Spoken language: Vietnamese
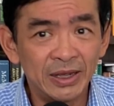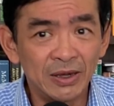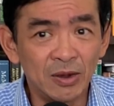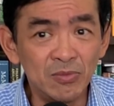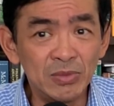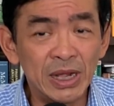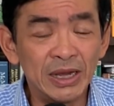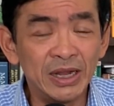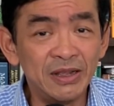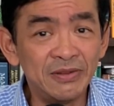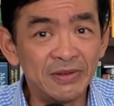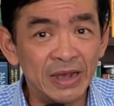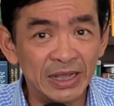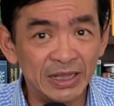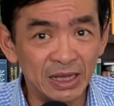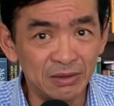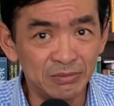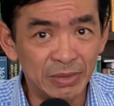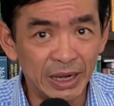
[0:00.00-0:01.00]
cũng là đi
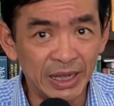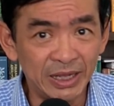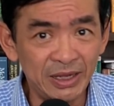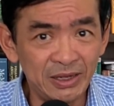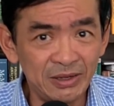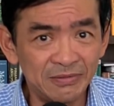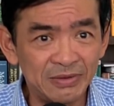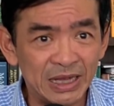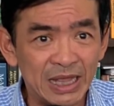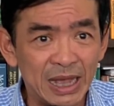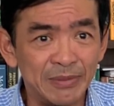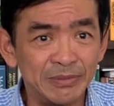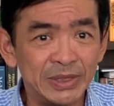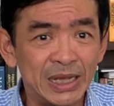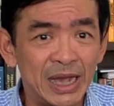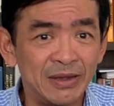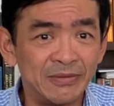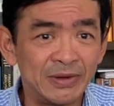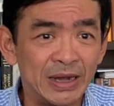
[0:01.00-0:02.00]
về từ Mỹ và tham
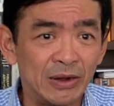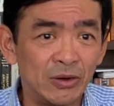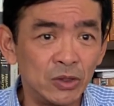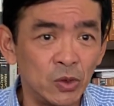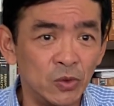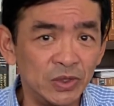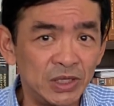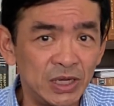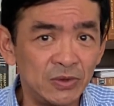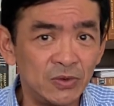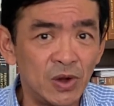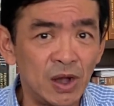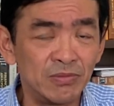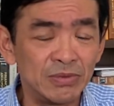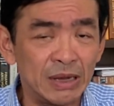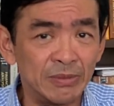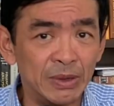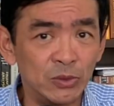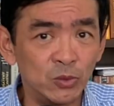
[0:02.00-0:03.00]
gia vào cái tổ chức của
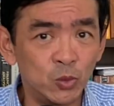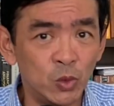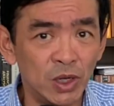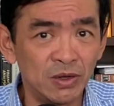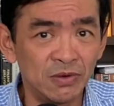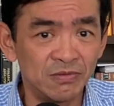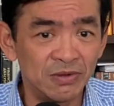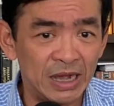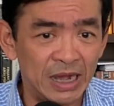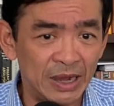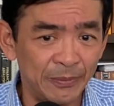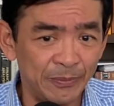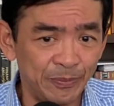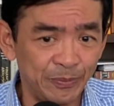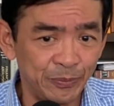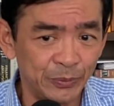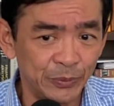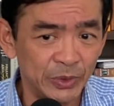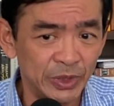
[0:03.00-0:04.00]
ông Đào Bình Quân và
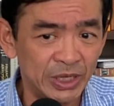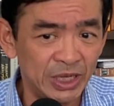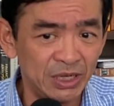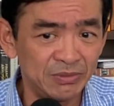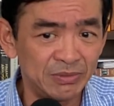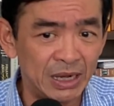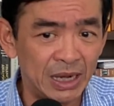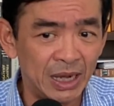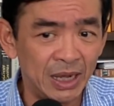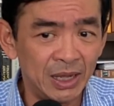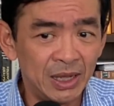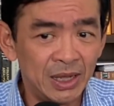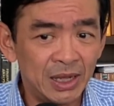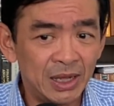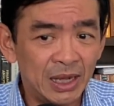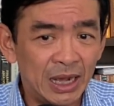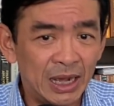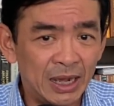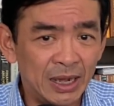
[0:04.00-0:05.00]
khi mà
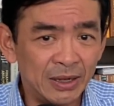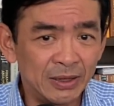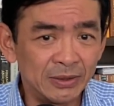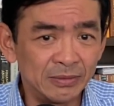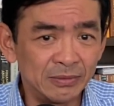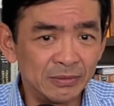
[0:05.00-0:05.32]
à,